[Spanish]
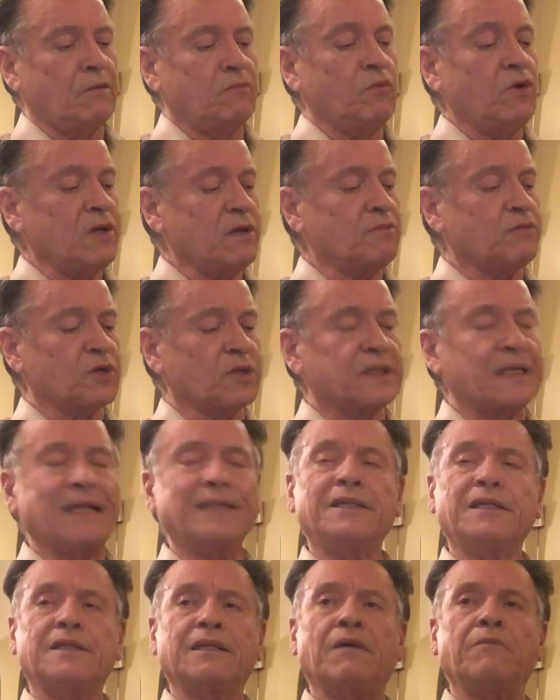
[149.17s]
muy
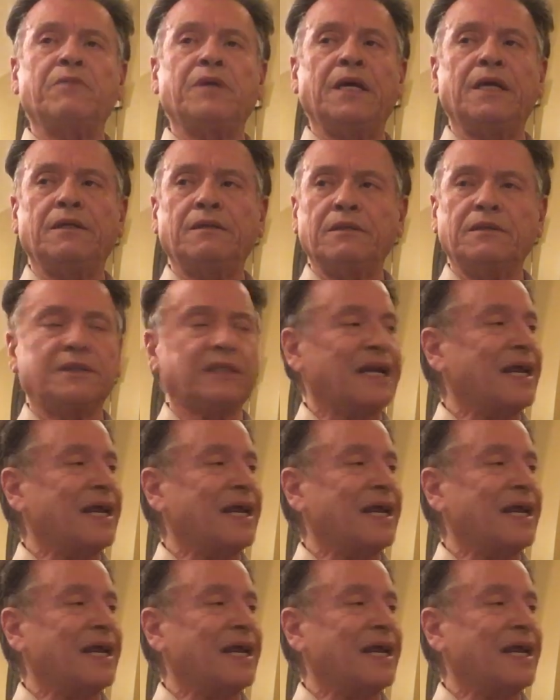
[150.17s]
importante también